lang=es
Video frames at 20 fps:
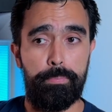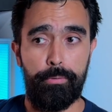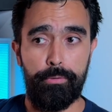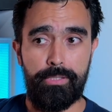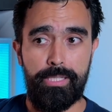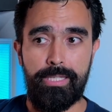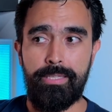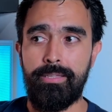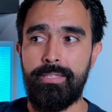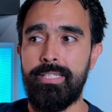
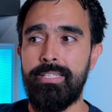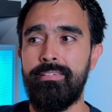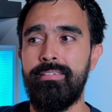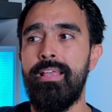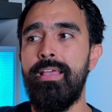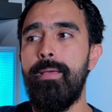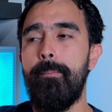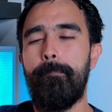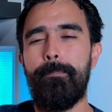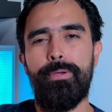potentes,
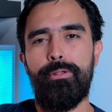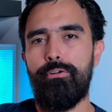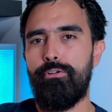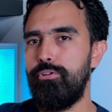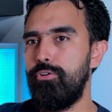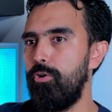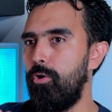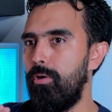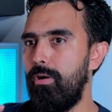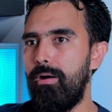pero
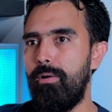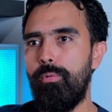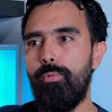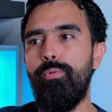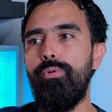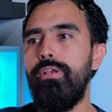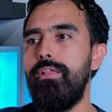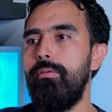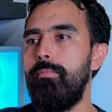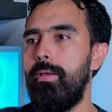no a
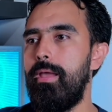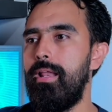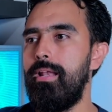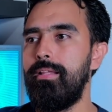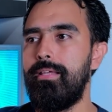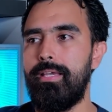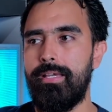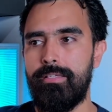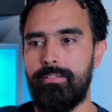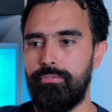un
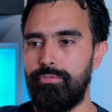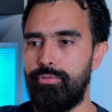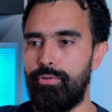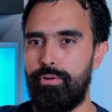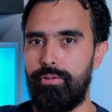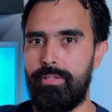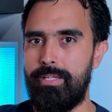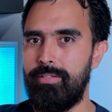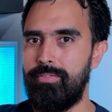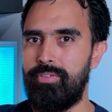nivel que
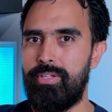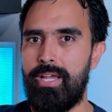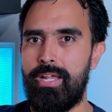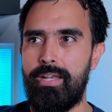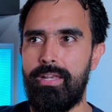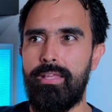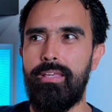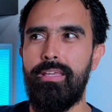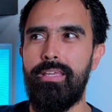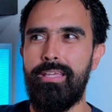
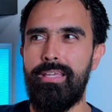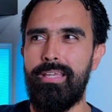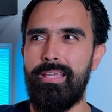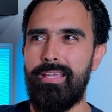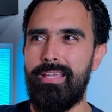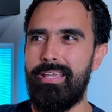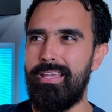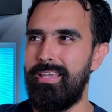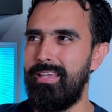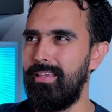ensordezcan
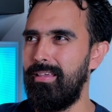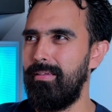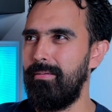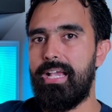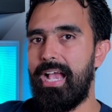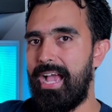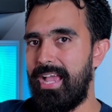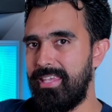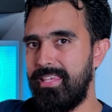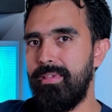y
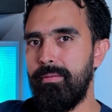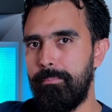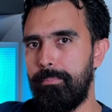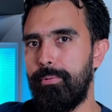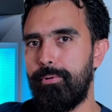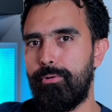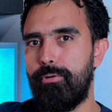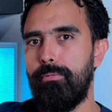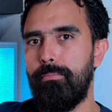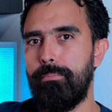callen
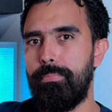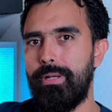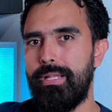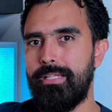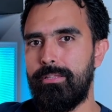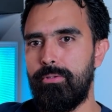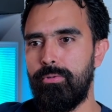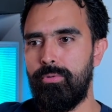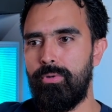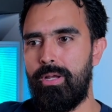por
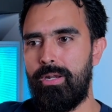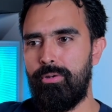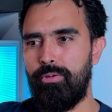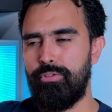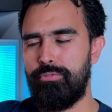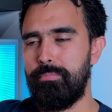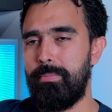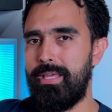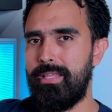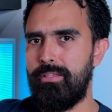completo a
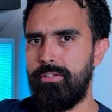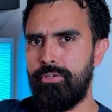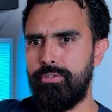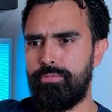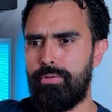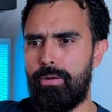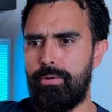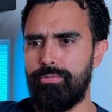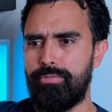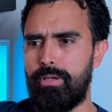los
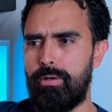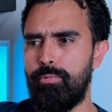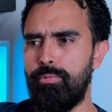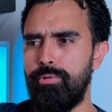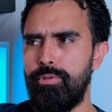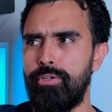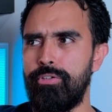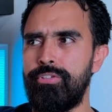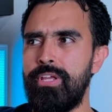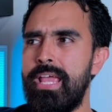medios o a los
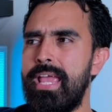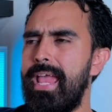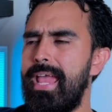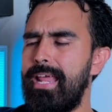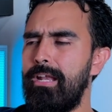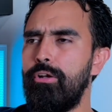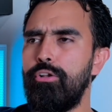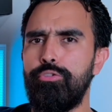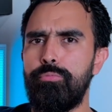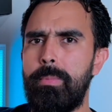agudos.
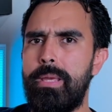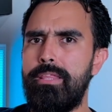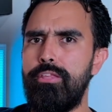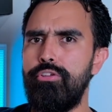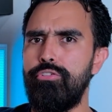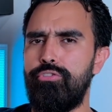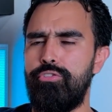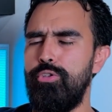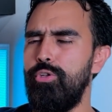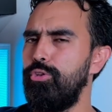En los
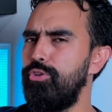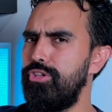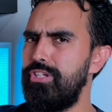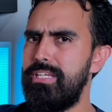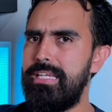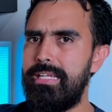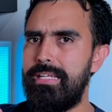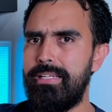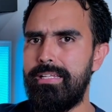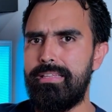medios no
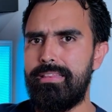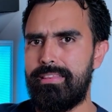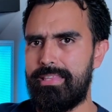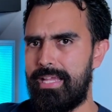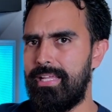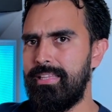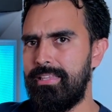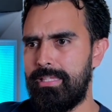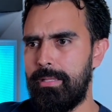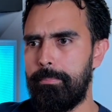tiene
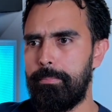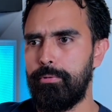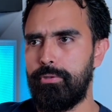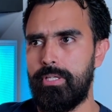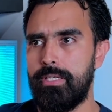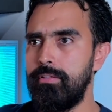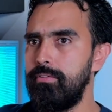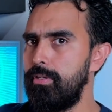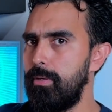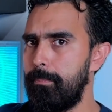tanta
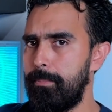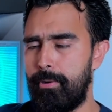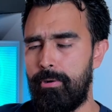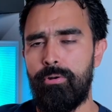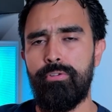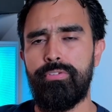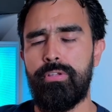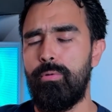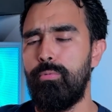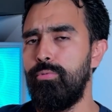potencia, pero
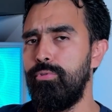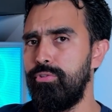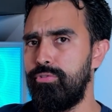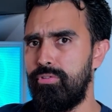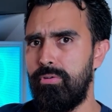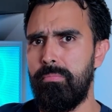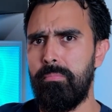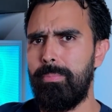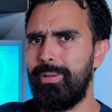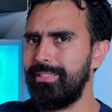los agudos
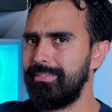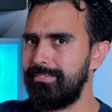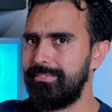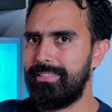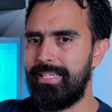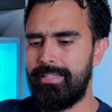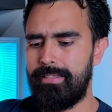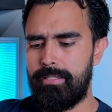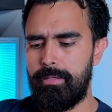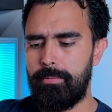son
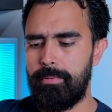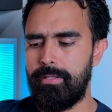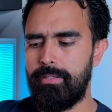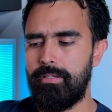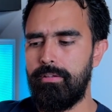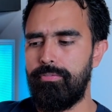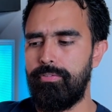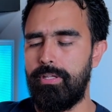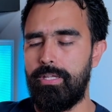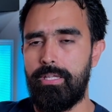bastante bien
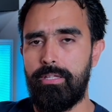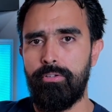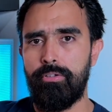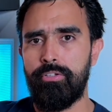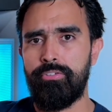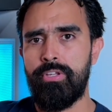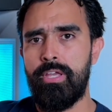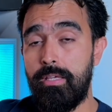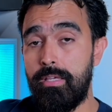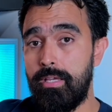
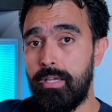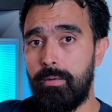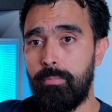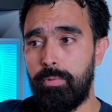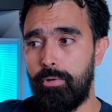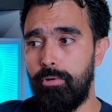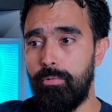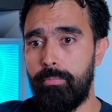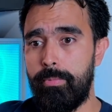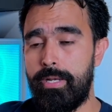definidos y el
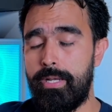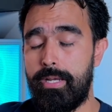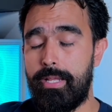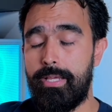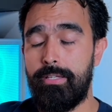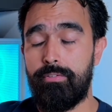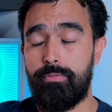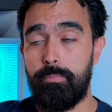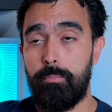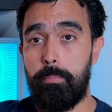volumen
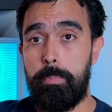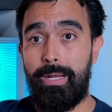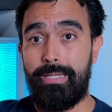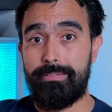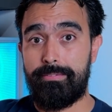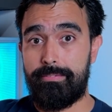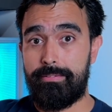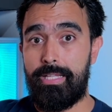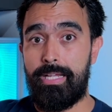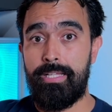es
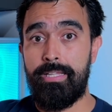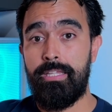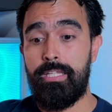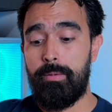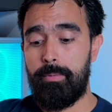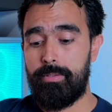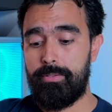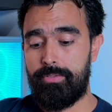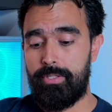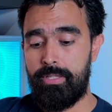bastante,
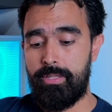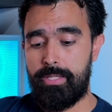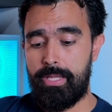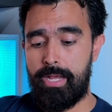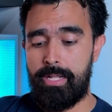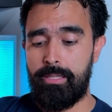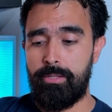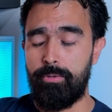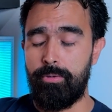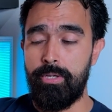bastante
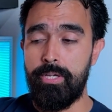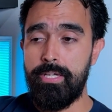alto.